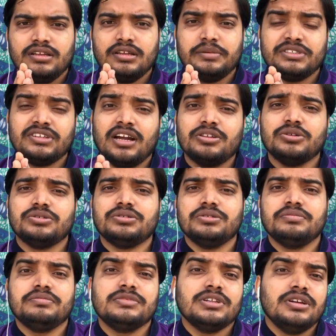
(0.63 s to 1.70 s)
नमस्कार
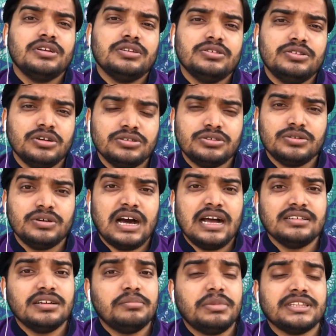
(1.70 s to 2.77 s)
दोस्तों दोस्तों
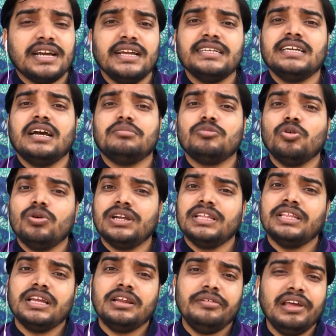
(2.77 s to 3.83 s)
आज हम बताएंगे आपको कि
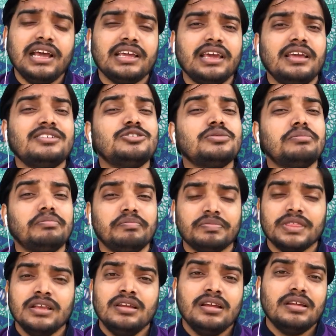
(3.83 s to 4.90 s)
निर्भया के जो
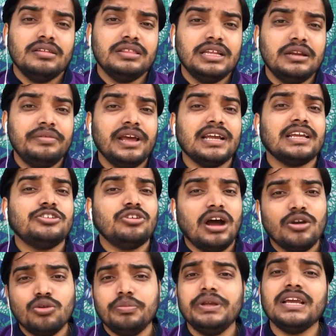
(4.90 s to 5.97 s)
निर्भया के जो
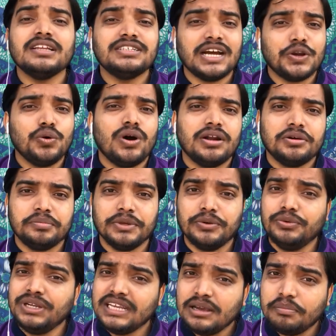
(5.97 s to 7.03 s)
आरोपी हैं चारों आरोपी
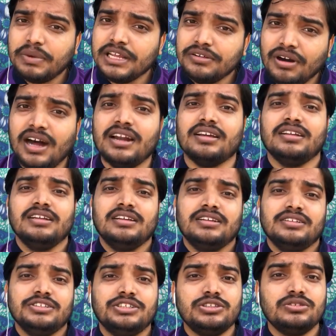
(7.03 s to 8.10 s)
उनके परिवार
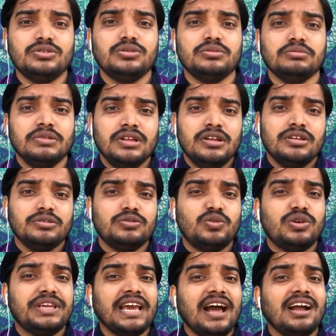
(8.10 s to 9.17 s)
जिन
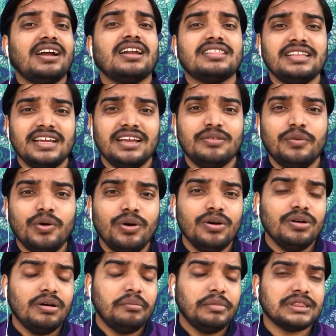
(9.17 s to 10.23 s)
क्या करते हैं वो
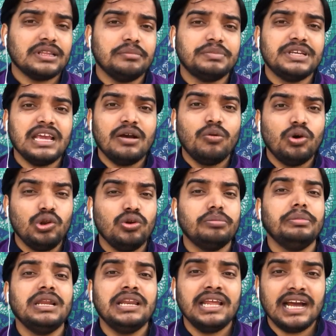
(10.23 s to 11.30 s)
मतलब कि वो लोग
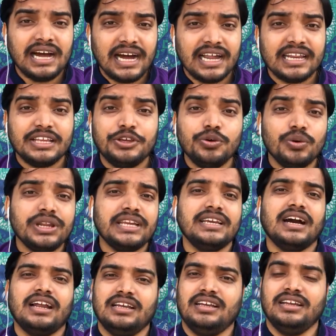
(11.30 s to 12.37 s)
मिलने आ क्यों नहीं
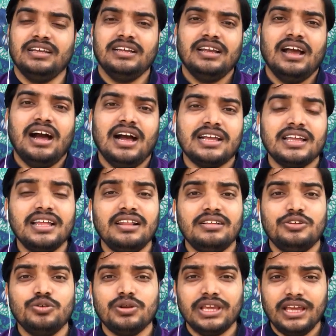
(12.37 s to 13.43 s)
आ रहे हैं आखिर
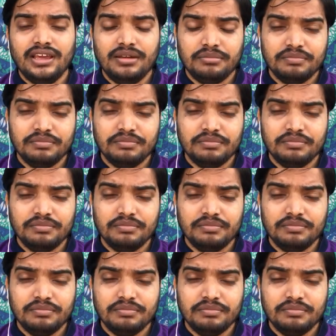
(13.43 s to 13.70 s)
क्योंकि